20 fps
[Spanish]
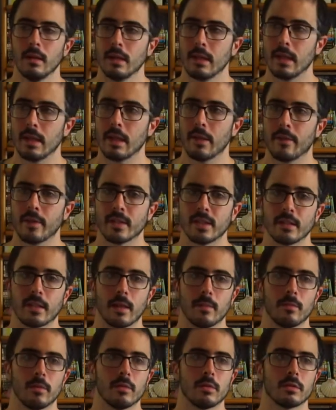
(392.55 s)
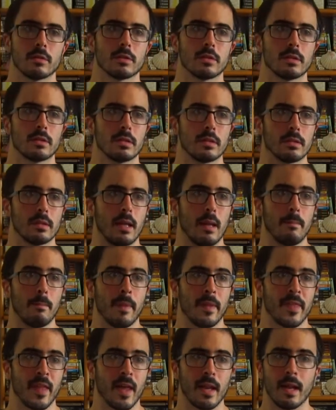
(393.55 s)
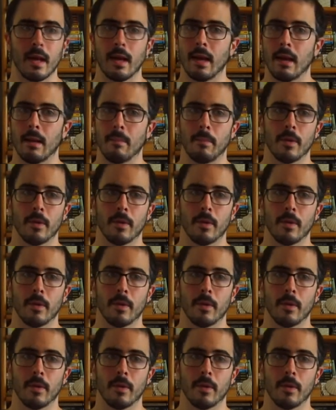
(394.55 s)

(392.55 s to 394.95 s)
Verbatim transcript: y necesitamos empezar a